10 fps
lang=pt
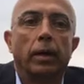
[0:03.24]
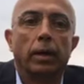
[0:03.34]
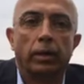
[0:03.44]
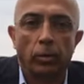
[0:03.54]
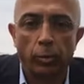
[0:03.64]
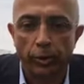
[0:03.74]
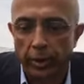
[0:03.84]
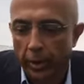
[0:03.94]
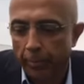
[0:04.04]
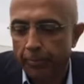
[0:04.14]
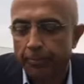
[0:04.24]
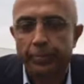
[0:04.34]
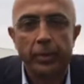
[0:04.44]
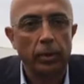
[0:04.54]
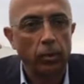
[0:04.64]
Então, bom dia.
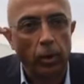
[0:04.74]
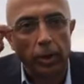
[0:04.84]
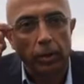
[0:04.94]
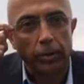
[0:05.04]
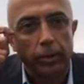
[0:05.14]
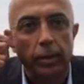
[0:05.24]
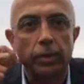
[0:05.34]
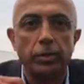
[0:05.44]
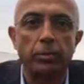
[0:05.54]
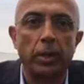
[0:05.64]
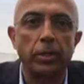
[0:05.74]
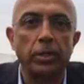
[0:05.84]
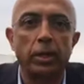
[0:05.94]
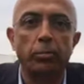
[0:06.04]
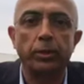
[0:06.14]
Olhe, antes de mais,
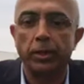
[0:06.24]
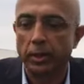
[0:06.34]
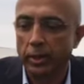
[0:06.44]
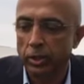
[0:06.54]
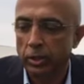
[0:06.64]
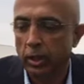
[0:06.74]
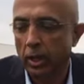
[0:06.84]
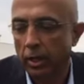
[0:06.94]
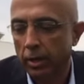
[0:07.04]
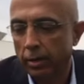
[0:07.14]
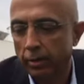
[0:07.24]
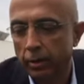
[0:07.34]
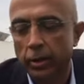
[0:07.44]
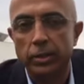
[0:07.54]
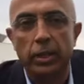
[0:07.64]
quero pedir a quem está
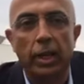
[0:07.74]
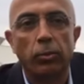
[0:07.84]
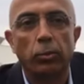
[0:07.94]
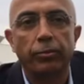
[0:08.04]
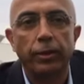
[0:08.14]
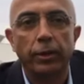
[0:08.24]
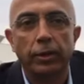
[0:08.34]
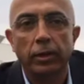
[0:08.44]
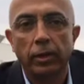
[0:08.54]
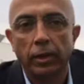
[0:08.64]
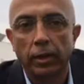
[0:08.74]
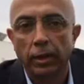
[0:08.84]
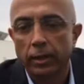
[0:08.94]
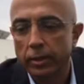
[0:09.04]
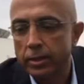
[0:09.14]
desse lado a ver
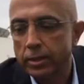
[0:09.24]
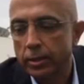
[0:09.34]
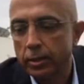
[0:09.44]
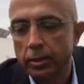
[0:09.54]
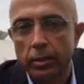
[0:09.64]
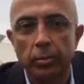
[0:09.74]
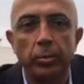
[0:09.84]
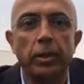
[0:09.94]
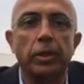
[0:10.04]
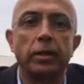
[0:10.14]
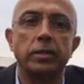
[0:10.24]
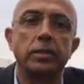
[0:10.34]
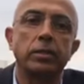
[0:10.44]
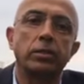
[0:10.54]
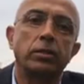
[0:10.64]
que, se, que me diga
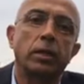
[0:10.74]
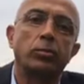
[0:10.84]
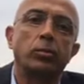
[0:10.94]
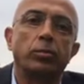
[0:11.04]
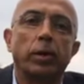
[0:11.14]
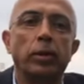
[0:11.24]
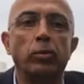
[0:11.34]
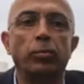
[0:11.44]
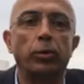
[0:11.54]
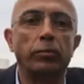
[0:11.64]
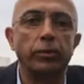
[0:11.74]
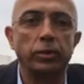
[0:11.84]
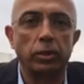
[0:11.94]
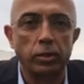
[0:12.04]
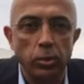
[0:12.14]
se está tudo bem do ponto de
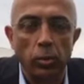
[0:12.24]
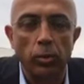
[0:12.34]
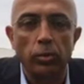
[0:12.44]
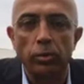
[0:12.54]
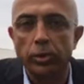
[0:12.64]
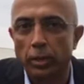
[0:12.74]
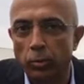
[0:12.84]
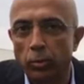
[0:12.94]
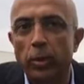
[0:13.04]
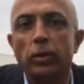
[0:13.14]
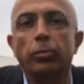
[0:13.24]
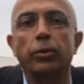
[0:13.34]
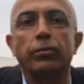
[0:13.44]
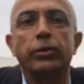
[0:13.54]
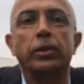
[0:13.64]
vista de som, está tudo bem do
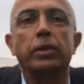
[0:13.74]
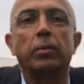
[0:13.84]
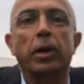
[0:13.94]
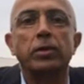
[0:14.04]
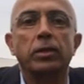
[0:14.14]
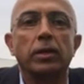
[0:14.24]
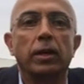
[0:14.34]
ponto de vista de imagem.